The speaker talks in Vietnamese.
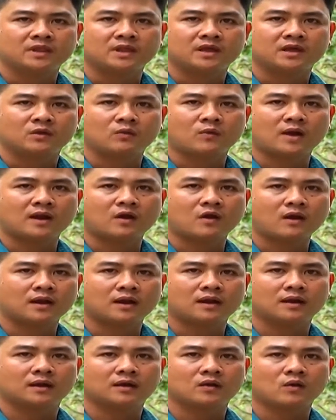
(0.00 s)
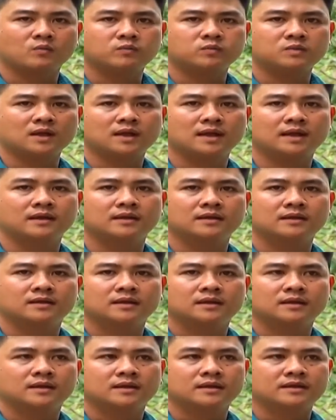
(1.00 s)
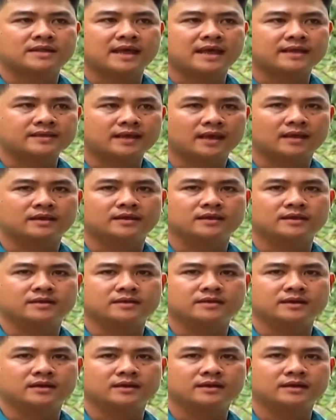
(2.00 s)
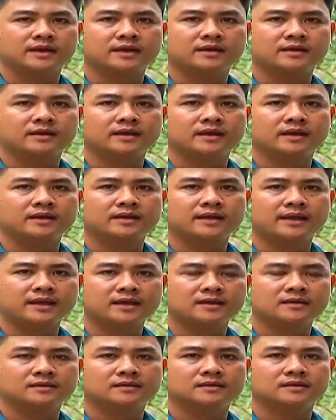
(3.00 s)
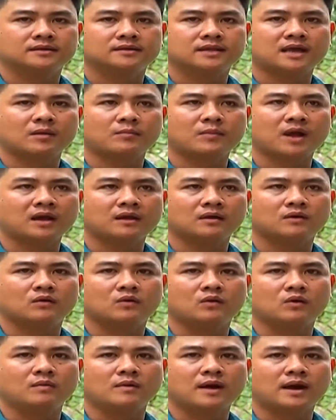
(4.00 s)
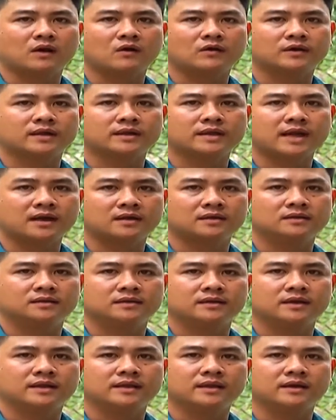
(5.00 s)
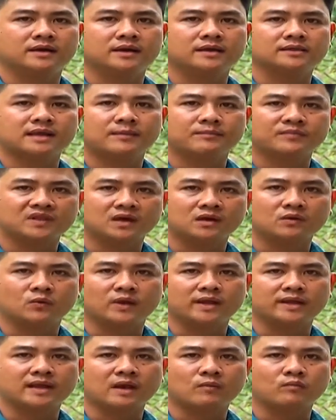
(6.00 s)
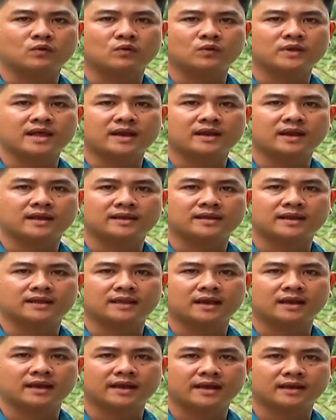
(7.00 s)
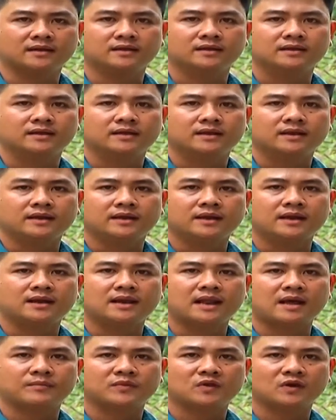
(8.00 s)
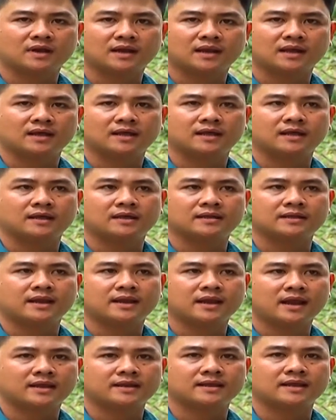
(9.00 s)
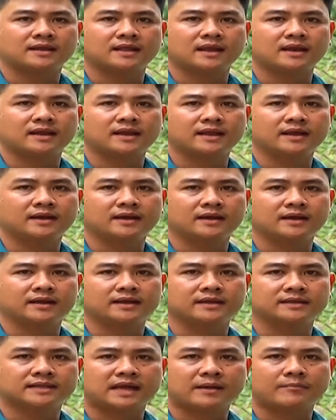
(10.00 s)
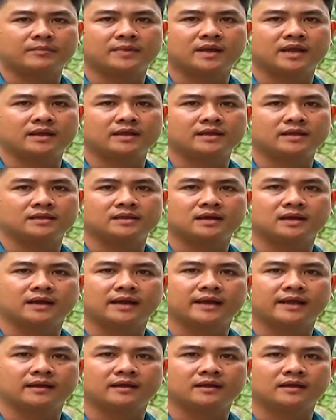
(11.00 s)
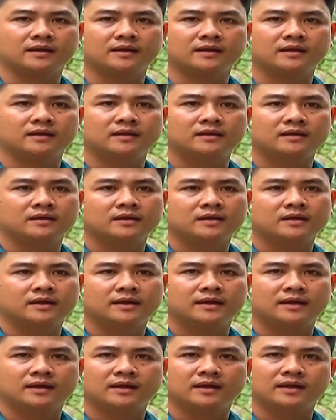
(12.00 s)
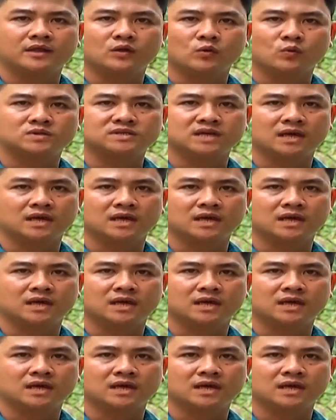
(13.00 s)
thì qua đó là cũng ờ, giải trình những cái ý kiến thắc mắc của bà con nhân dân và những cái tâm tư nguyện vọng của gia đình và thanh niên để làm cho là gia đình và thanh niên là yên tâm để ờ, thực hiện nghĩa vụ